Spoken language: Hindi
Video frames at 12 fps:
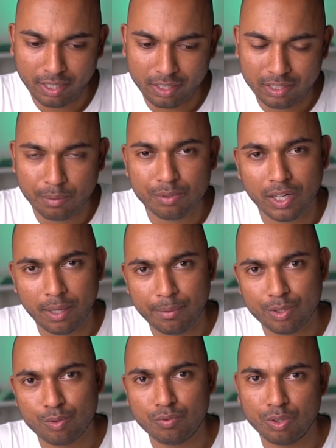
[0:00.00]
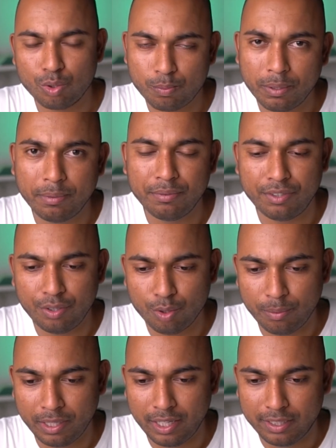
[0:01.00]
अगर सब्सक्राइबर्स हुए उस पर भी
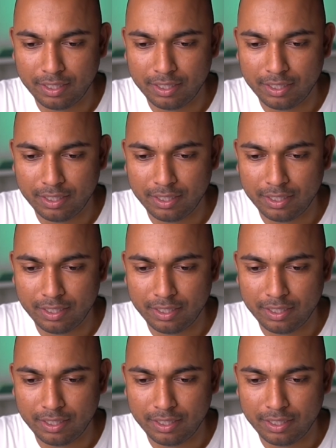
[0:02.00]
वीडियो बना